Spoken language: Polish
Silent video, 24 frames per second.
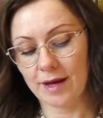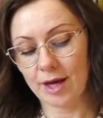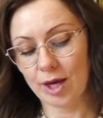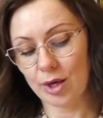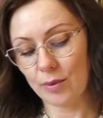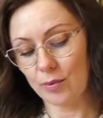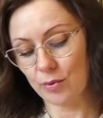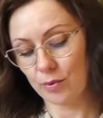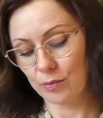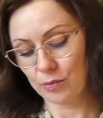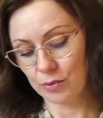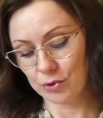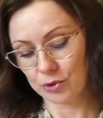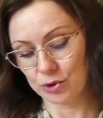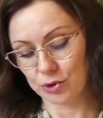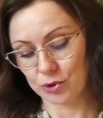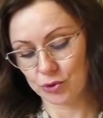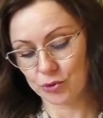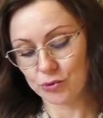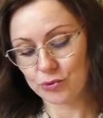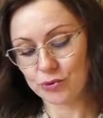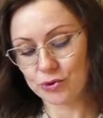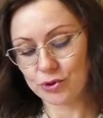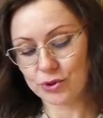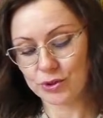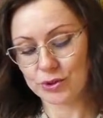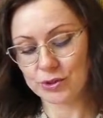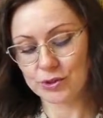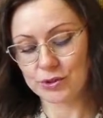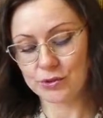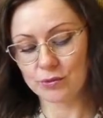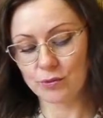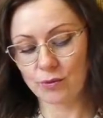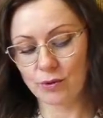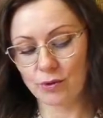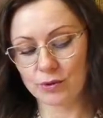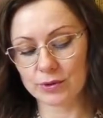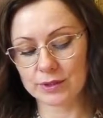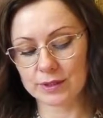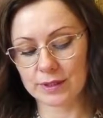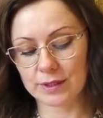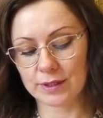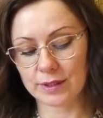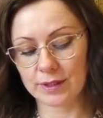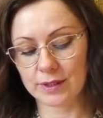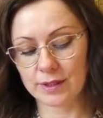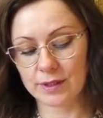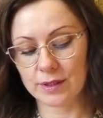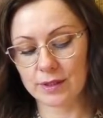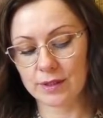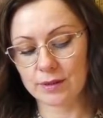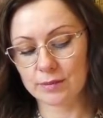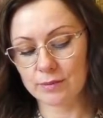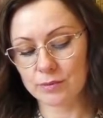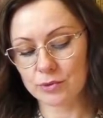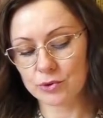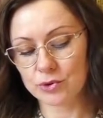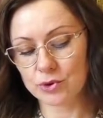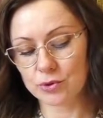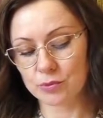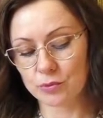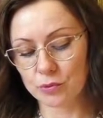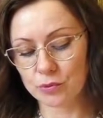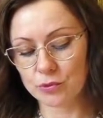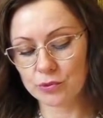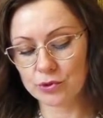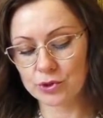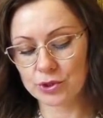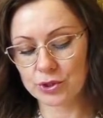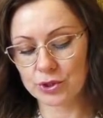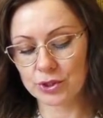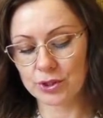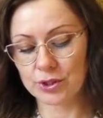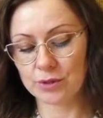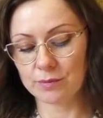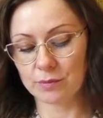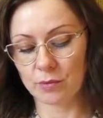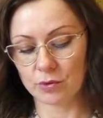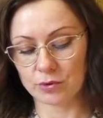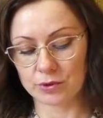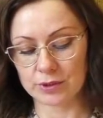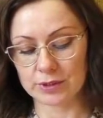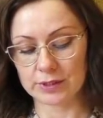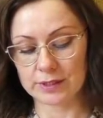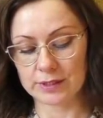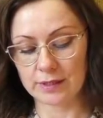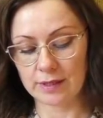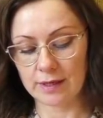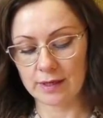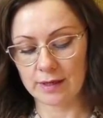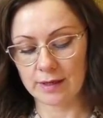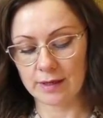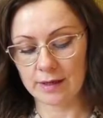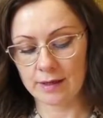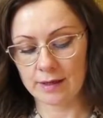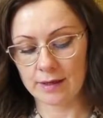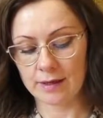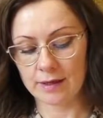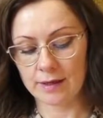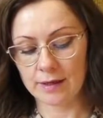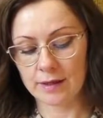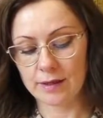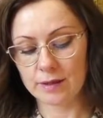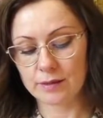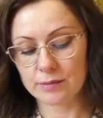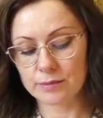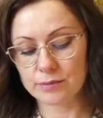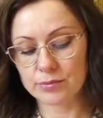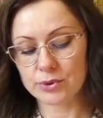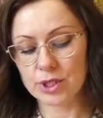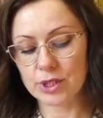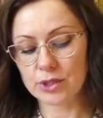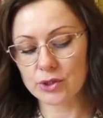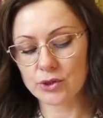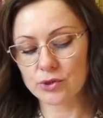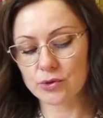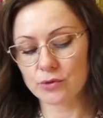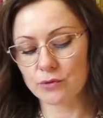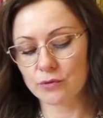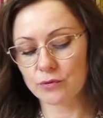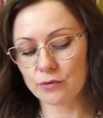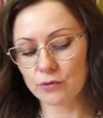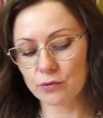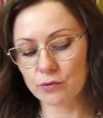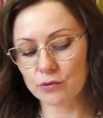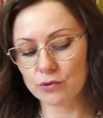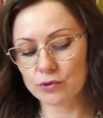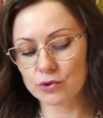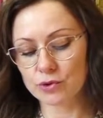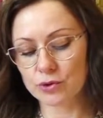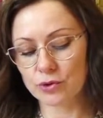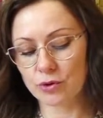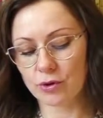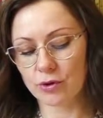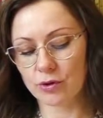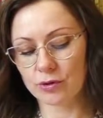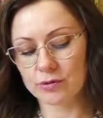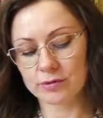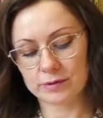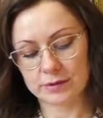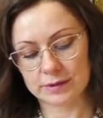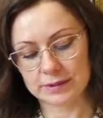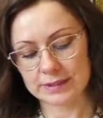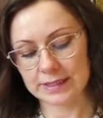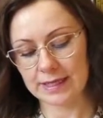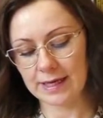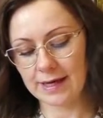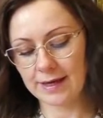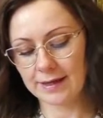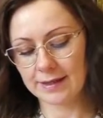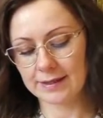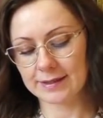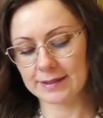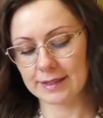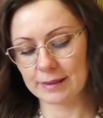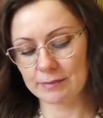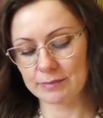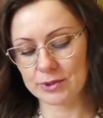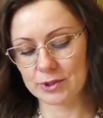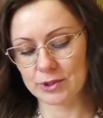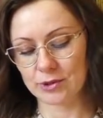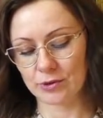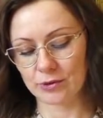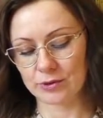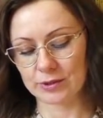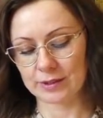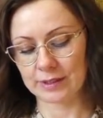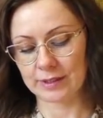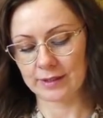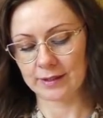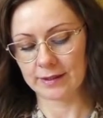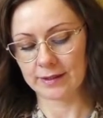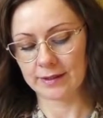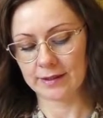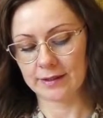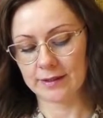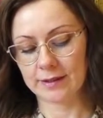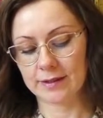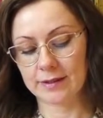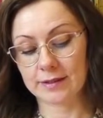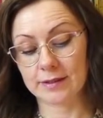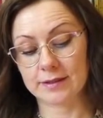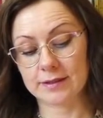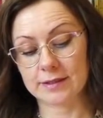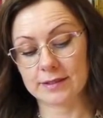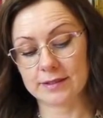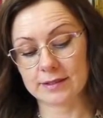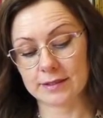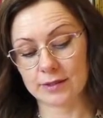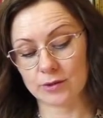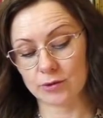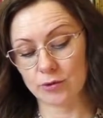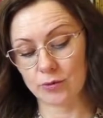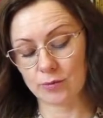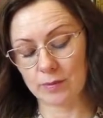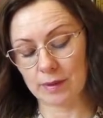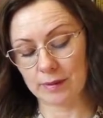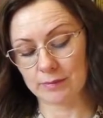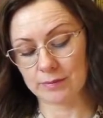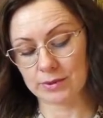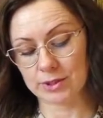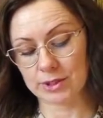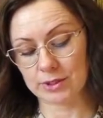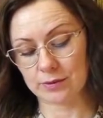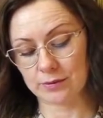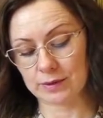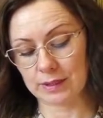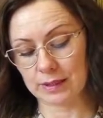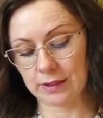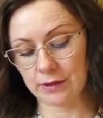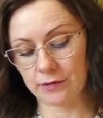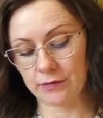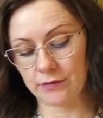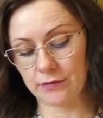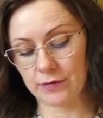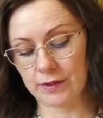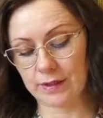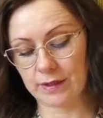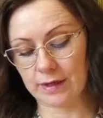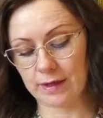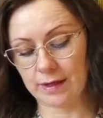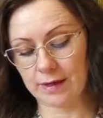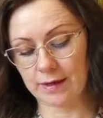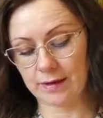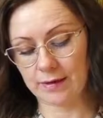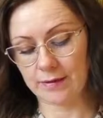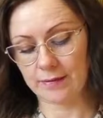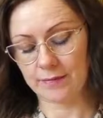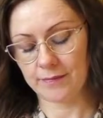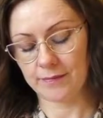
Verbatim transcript: Albo może żuczki złote, może muszki i motyle brzęczą w uszko tak na psotę, gdy zadumam się na chwilę.